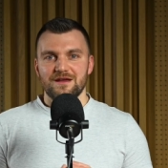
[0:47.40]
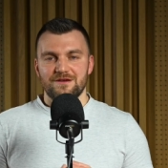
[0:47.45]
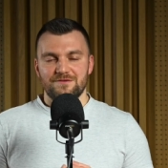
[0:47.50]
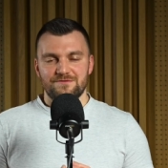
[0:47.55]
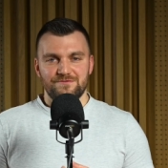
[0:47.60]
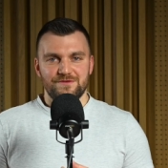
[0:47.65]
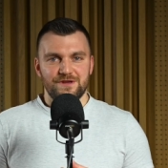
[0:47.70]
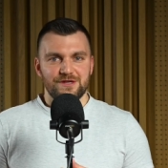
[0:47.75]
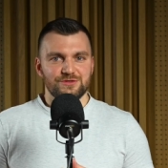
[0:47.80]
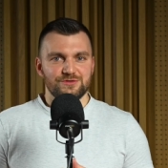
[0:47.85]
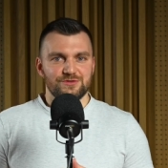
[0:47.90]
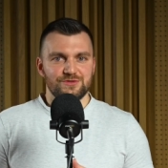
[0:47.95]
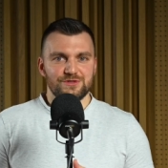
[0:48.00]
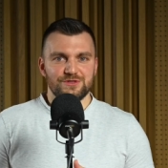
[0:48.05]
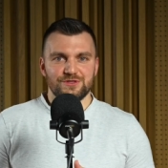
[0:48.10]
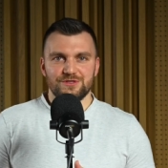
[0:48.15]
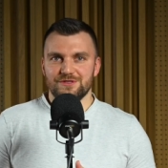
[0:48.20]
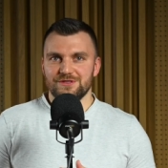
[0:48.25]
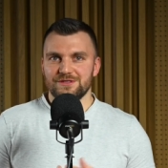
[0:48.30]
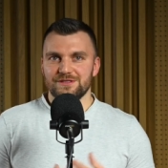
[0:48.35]

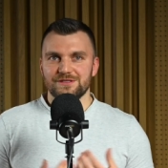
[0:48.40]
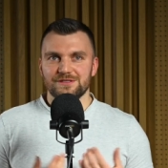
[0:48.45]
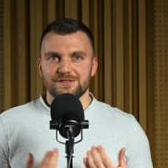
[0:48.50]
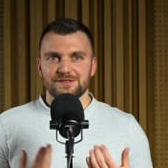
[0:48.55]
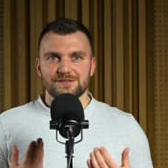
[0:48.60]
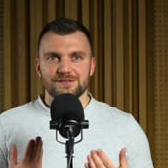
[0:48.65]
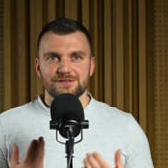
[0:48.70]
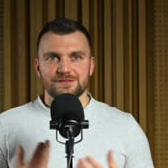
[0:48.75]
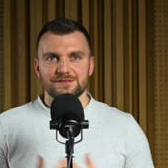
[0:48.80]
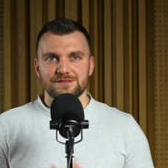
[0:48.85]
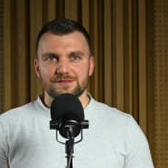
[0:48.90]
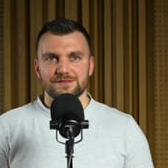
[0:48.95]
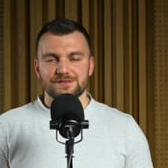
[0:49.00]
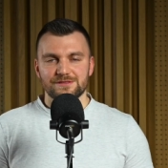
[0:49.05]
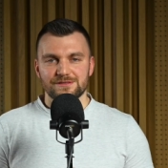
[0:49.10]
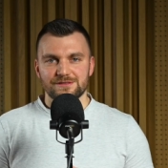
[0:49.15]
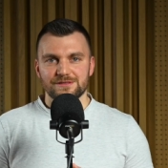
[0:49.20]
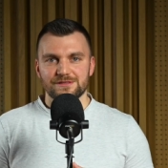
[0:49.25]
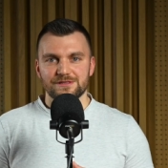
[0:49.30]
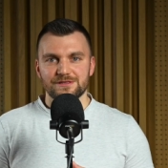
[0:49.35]
większość e, z,
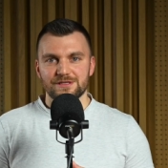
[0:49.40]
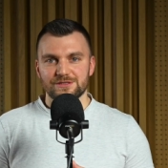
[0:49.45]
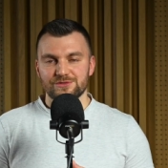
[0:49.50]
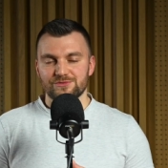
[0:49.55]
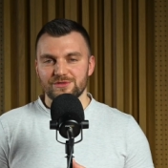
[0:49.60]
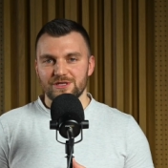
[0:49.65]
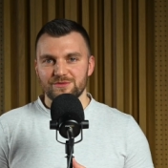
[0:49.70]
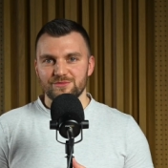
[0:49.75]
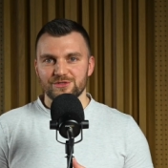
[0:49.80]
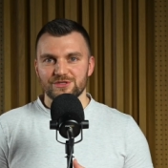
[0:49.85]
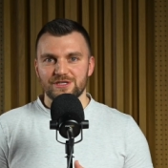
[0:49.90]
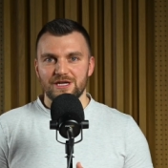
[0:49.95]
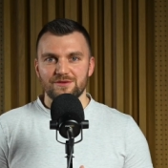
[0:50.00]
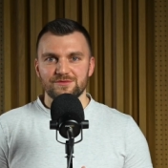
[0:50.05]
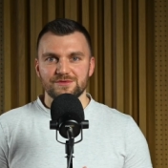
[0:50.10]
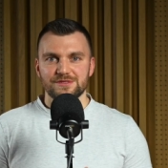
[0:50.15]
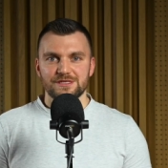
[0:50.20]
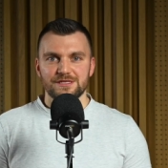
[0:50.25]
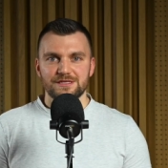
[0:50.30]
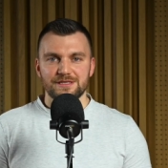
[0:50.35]
z nas tutaj
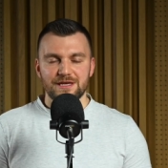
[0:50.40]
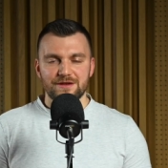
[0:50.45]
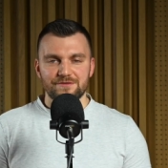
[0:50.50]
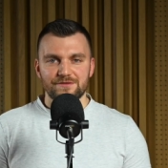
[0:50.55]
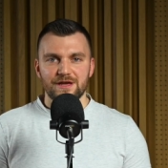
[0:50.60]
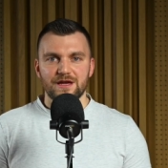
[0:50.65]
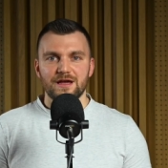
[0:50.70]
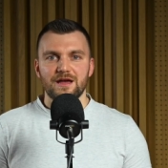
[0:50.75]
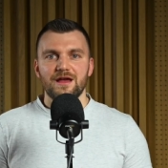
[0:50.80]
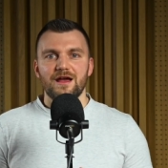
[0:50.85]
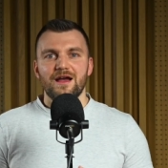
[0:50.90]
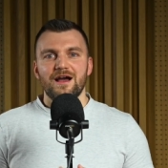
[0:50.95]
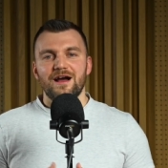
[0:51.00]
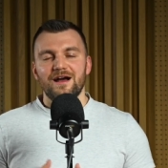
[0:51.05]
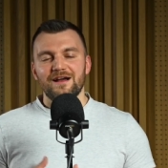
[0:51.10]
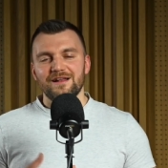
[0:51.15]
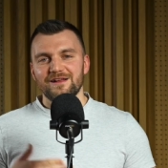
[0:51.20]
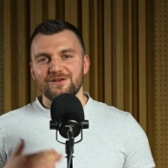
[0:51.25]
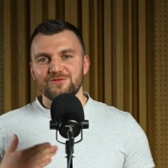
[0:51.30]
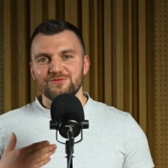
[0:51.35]
mieszkających nie wie,
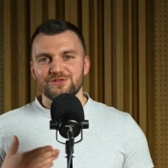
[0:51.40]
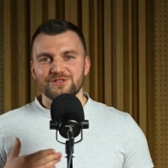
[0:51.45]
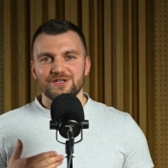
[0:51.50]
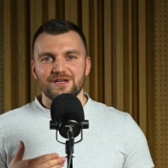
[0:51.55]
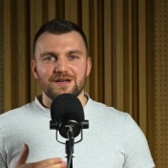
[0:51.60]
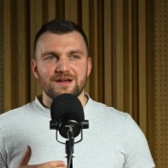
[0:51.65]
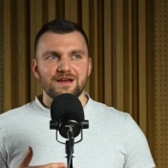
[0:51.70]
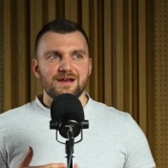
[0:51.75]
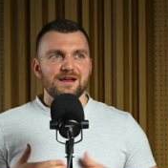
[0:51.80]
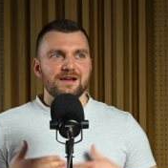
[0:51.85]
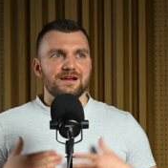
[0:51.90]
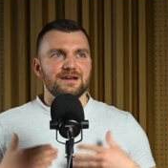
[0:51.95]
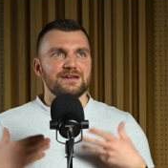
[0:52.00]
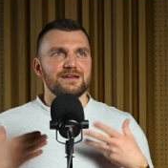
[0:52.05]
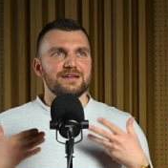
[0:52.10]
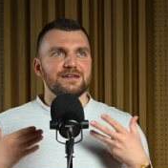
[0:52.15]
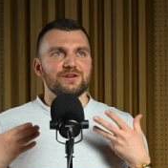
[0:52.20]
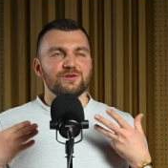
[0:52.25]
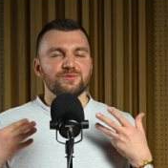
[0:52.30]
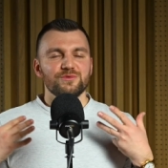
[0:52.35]
ale ludzie
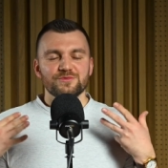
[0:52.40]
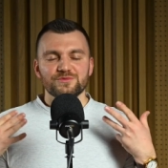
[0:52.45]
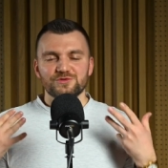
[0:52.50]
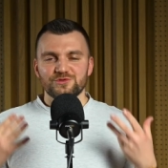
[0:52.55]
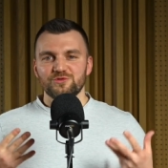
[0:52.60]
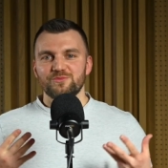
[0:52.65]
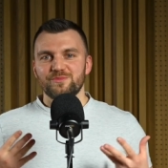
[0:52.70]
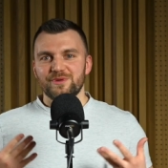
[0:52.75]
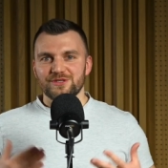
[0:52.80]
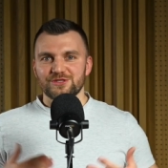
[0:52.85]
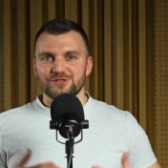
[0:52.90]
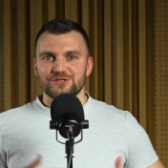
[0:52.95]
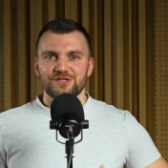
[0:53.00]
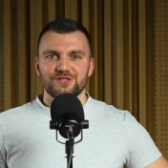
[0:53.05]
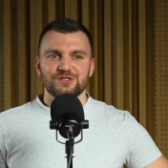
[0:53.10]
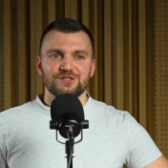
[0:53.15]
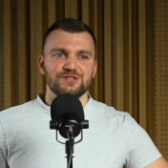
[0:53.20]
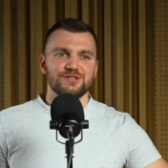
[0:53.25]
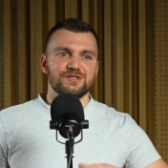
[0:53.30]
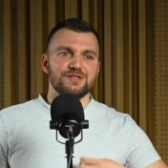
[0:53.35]
e, robią super
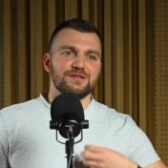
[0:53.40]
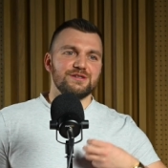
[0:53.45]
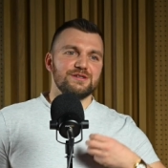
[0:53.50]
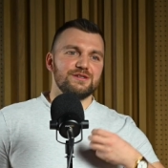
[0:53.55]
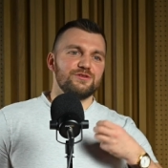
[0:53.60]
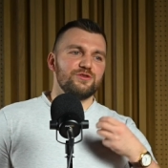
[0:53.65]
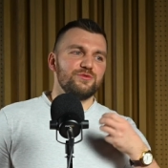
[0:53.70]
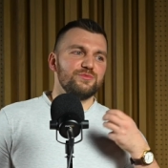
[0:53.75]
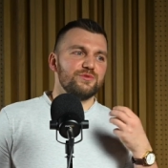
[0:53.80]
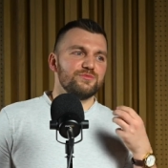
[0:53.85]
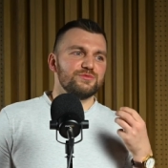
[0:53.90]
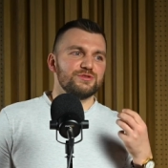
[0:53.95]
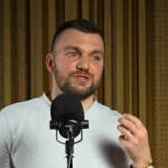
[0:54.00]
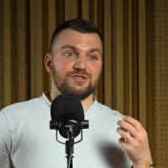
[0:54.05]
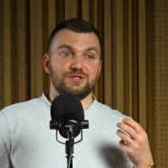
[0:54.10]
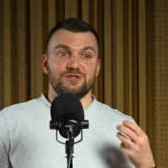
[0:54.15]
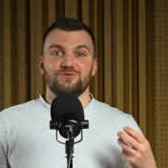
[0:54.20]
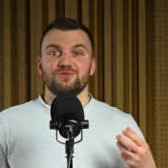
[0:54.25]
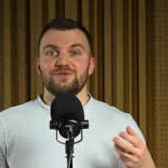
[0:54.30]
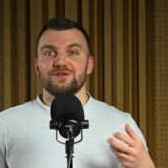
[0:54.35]
rzeczy, robią
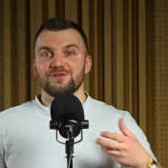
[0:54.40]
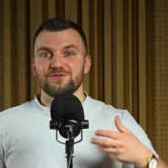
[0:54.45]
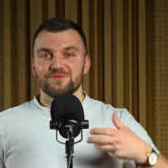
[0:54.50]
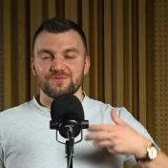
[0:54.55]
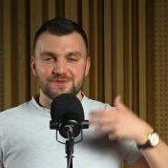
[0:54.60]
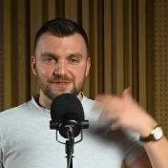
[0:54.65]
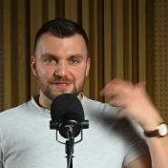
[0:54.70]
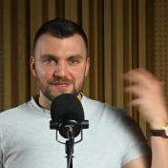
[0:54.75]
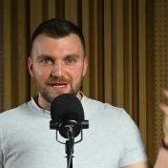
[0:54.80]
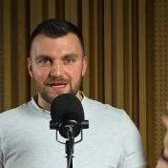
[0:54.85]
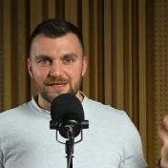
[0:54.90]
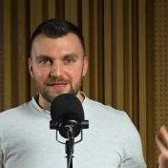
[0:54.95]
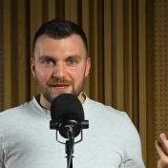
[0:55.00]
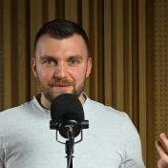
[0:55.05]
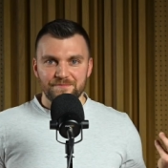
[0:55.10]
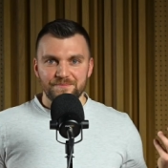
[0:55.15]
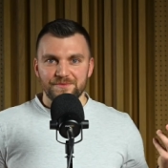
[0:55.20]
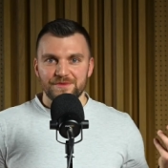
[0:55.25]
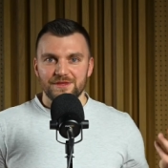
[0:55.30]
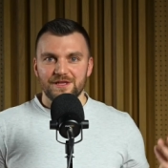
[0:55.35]
rzeczy, które są znane
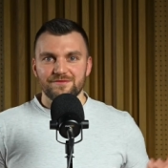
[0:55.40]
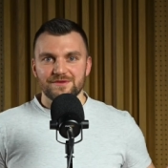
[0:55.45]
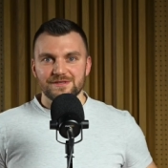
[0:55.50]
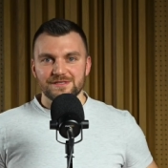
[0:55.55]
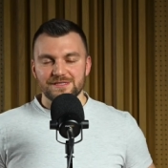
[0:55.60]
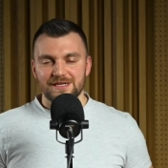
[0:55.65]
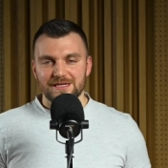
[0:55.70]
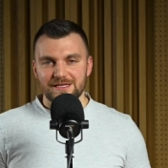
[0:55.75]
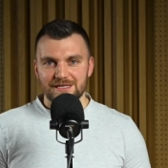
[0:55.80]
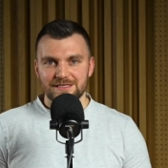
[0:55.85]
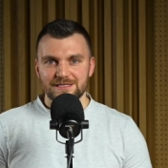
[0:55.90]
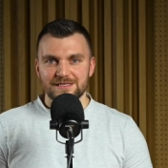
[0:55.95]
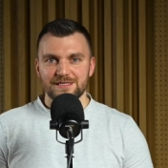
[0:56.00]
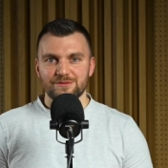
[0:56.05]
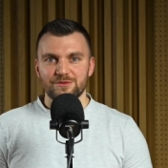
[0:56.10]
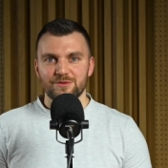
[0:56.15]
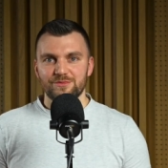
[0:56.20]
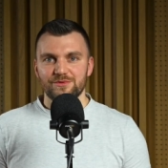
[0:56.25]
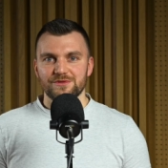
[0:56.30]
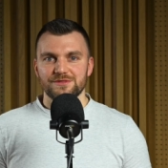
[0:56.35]
nawet za
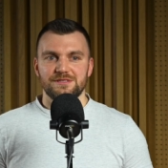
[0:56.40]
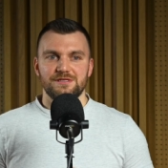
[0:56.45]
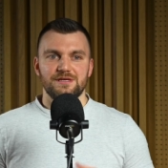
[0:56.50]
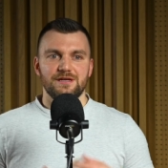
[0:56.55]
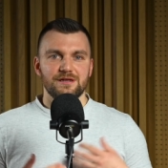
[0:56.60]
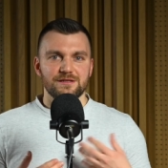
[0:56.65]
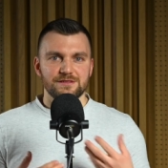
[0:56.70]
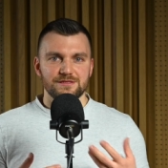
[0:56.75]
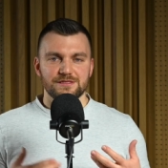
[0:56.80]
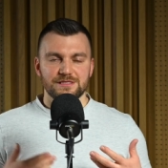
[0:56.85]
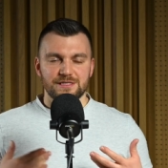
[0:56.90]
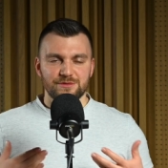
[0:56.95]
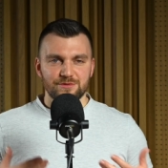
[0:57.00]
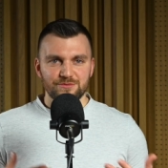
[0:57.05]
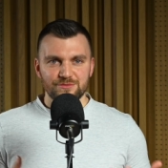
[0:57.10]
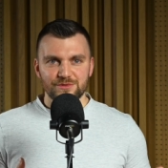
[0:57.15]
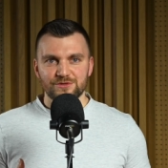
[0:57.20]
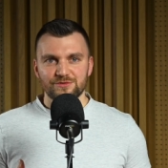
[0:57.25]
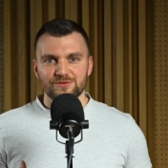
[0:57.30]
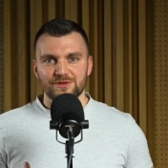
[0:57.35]
granicami Polski, a czasami
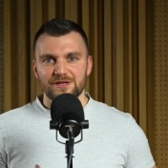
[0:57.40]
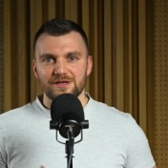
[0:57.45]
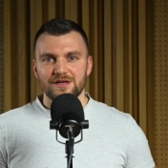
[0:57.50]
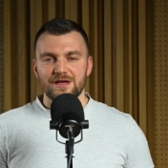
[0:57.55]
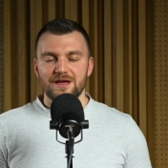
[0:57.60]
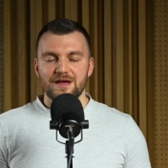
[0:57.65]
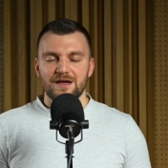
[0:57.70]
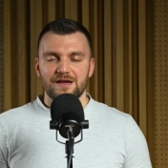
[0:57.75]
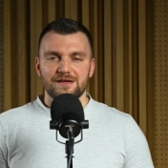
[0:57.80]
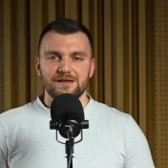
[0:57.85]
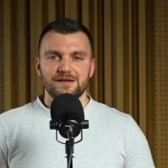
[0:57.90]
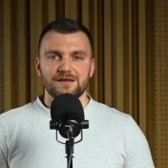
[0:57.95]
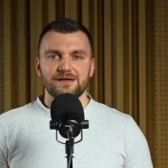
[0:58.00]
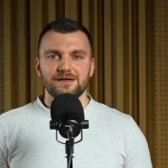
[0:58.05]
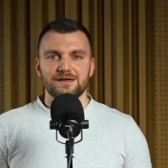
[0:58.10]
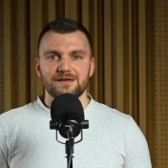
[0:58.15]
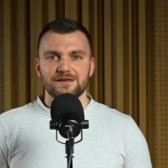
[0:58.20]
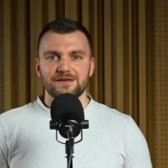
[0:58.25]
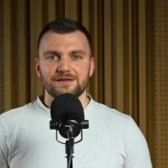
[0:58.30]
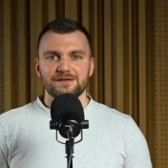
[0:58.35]
my tutaj
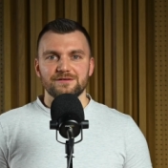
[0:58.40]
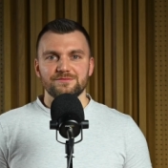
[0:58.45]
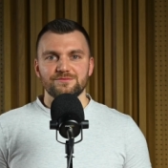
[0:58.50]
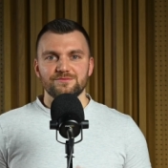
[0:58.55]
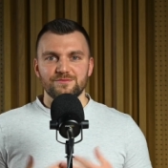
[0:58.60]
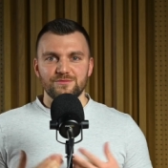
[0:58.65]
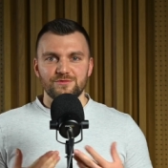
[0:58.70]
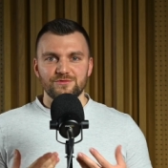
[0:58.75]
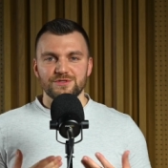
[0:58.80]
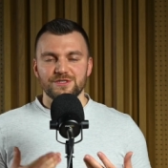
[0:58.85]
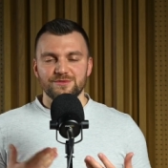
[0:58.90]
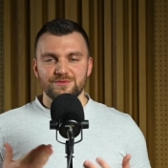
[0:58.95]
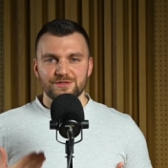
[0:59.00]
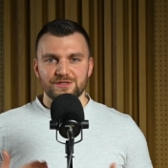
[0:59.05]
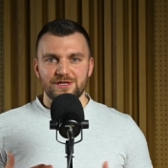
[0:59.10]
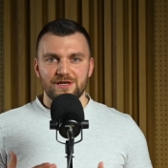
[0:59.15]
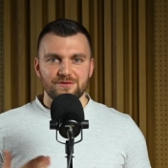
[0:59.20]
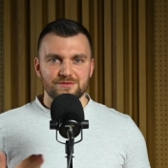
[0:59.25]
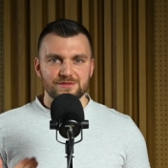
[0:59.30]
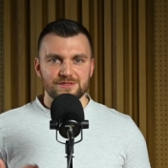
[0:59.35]
e, ludzie
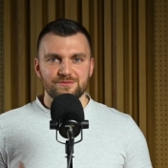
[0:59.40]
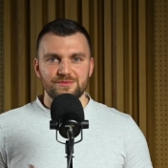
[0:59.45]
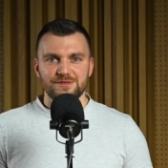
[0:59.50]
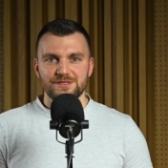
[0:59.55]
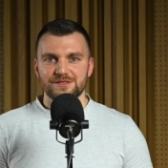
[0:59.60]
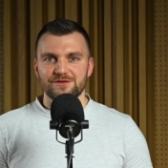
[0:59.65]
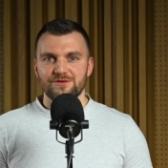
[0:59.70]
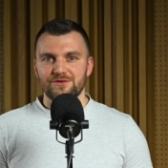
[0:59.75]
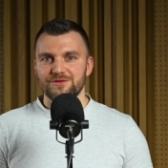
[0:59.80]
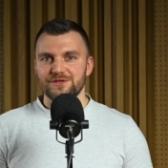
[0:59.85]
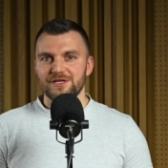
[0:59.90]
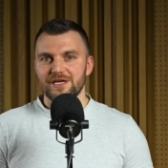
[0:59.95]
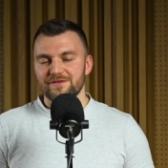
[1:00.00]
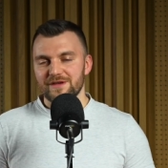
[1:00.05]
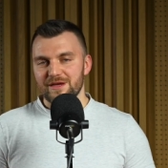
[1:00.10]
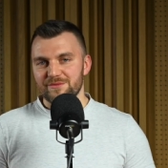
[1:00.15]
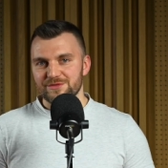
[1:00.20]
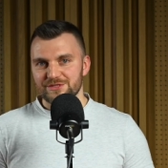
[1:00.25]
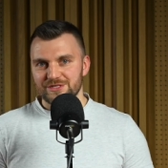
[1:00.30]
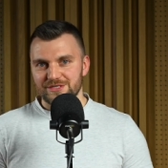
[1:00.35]
mieszkający blisko nie
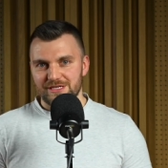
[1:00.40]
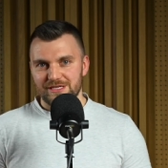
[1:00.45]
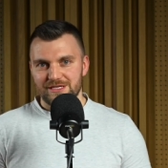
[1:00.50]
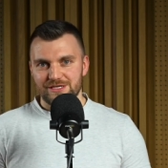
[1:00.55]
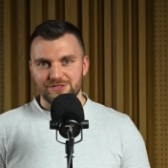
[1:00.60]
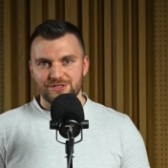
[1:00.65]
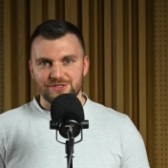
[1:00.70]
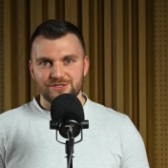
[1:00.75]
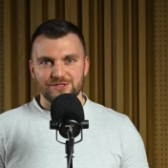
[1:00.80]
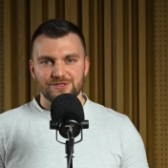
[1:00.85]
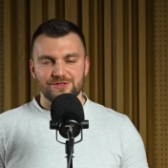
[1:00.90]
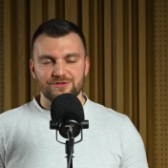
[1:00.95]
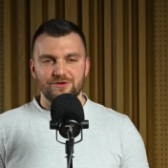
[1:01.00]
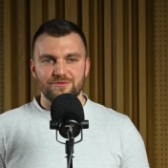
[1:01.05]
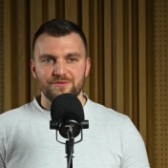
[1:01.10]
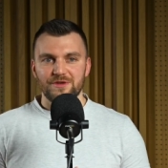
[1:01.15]
wiemy, że takie rzeczy są.